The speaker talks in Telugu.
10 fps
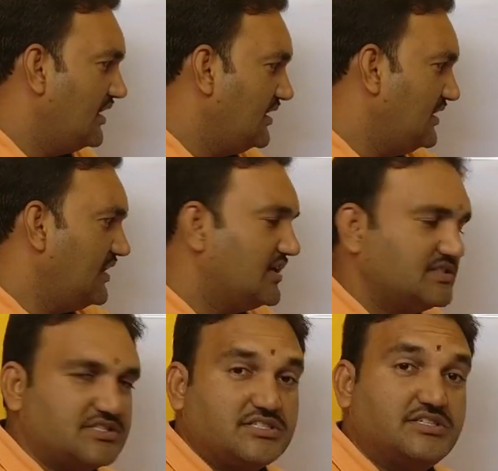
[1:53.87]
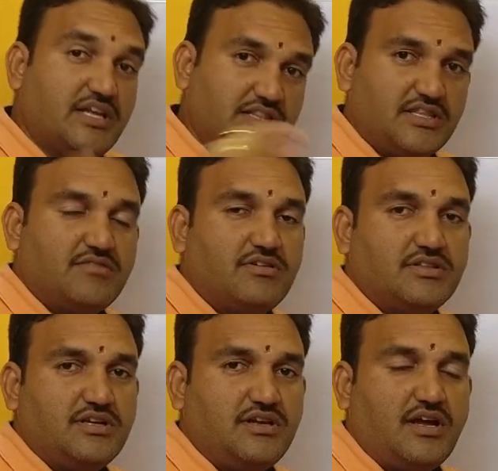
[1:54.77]
ఇంటి కన్స్ట్రక్షన్ అయిన
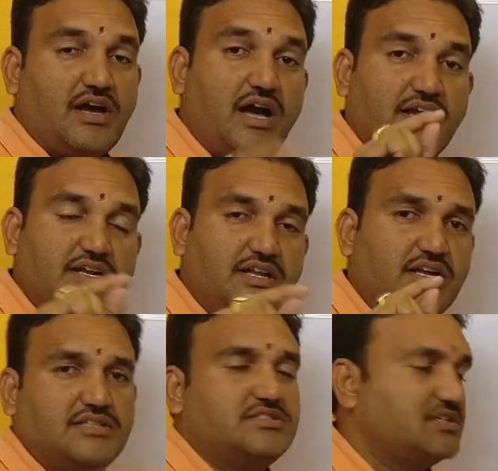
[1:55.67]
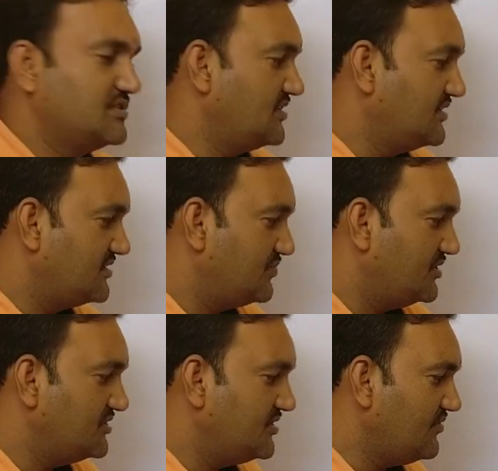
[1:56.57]
తర్వాత ఆ ఇంటి కన్స్ట్రక్షన్కి
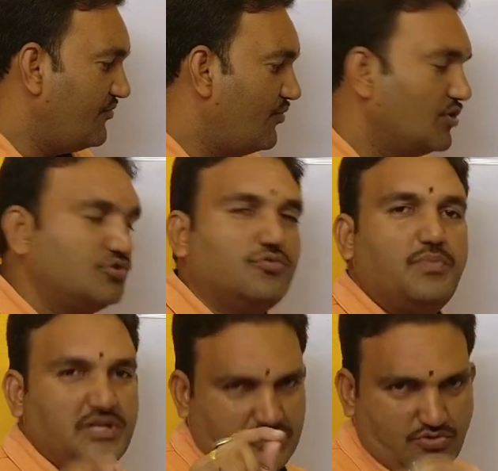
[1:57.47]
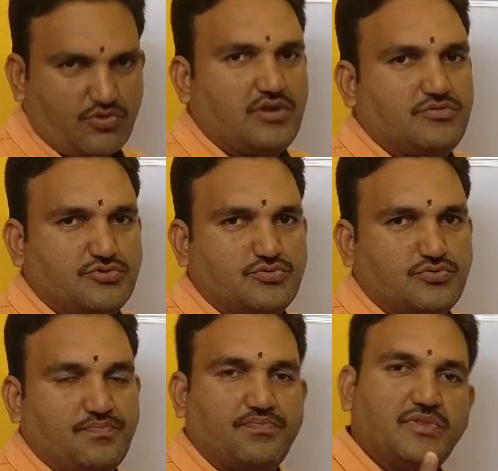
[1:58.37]
సంబంధించిన ఫోర్త్ ప్లేస్లో కావచ్చు
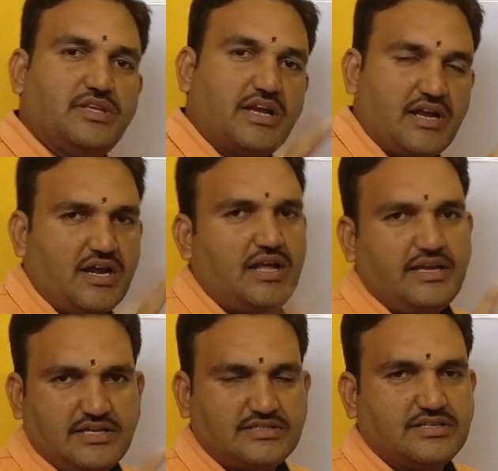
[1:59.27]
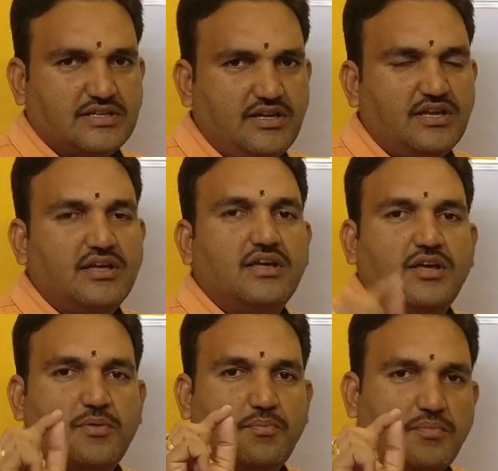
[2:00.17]
ఎక్కడైనా సరే
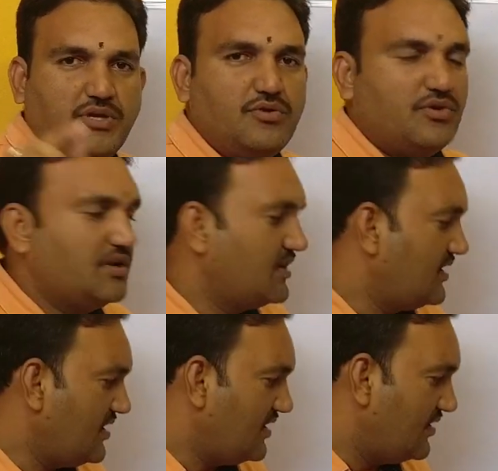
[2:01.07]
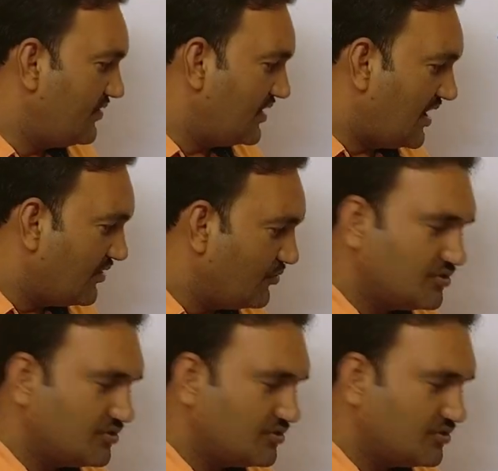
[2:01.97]
మీరు గనక నాలుగో